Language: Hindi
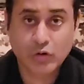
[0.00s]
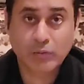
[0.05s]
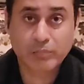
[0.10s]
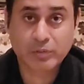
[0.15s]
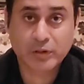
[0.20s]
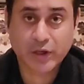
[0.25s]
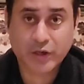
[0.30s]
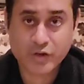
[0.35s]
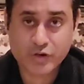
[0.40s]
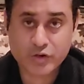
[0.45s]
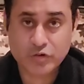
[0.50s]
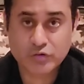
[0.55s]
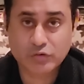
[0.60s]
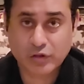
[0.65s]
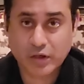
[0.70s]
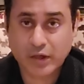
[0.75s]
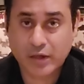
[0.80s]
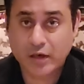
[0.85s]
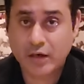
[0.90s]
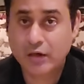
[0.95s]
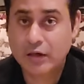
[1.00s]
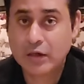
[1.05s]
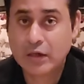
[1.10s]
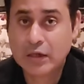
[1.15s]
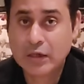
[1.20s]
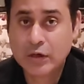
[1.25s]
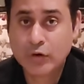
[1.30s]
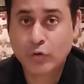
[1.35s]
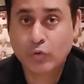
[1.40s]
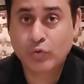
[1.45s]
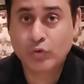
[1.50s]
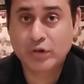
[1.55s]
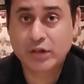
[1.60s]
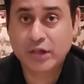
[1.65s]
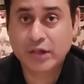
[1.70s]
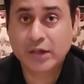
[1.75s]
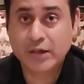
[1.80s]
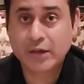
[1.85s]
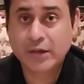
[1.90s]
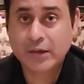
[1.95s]
कॉम्प्लिकेशन वगैरह
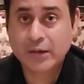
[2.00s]
उनकी